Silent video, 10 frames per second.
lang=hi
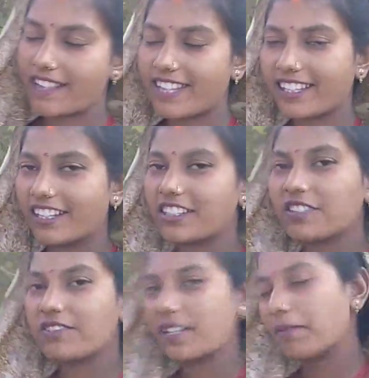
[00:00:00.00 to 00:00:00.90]
आशा करते हैं
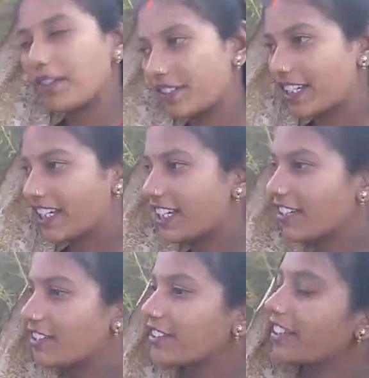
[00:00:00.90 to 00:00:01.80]
सभी लोग ठीक ही
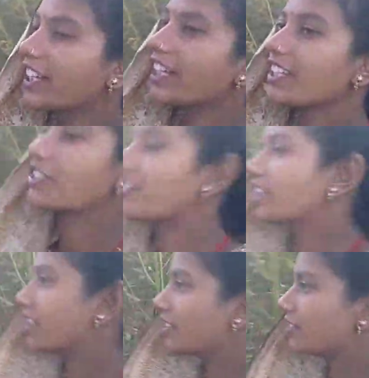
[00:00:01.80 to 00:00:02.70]
होंगे तो
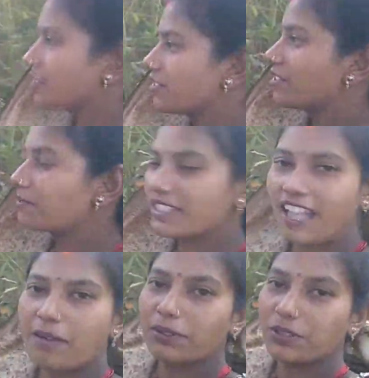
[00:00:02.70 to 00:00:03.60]
देखिए दोस्तों अभी
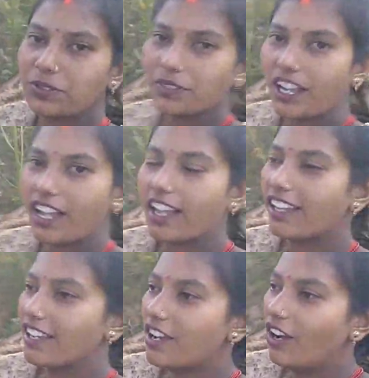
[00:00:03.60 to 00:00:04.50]
शाम हो चुका है
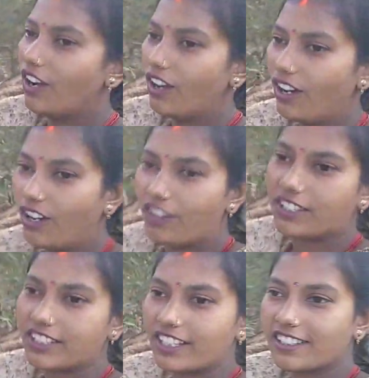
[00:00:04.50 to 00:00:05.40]
और
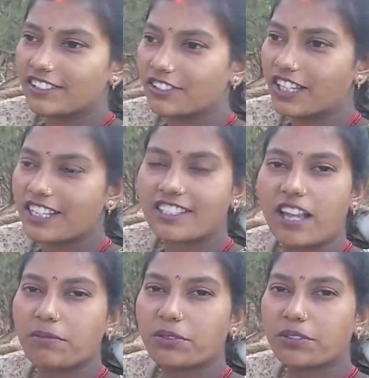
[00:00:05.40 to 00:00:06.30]
इधर जो है
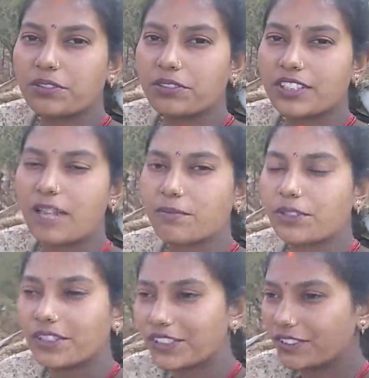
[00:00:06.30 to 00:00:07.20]
शाम को शाम तो हो
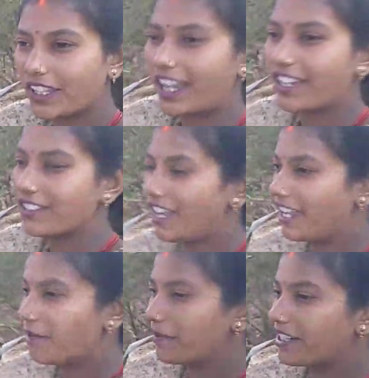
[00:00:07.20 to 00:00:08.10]
ही चुका है तो आए
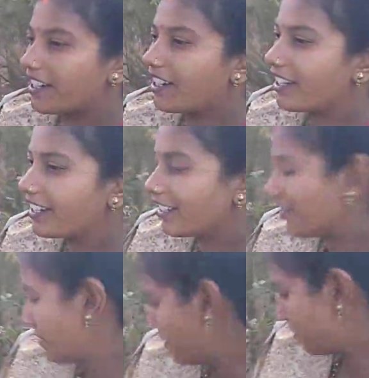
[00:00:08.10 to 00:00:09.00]
हैं मटर लेने तो
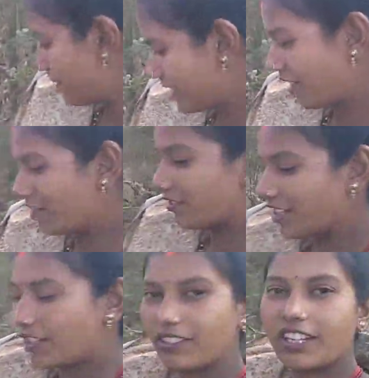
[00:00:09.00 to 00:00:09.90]
बच्चा लोग जो है
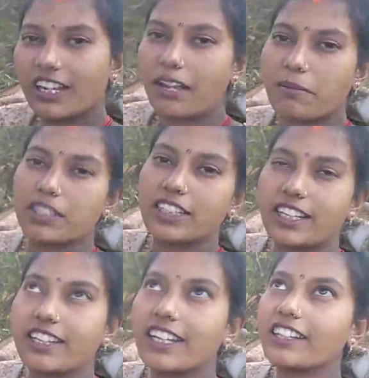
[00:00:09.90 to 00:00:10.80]
रोने लगा बैर के
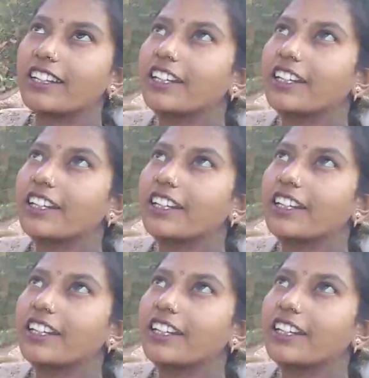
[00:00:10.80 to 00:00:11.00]
लिए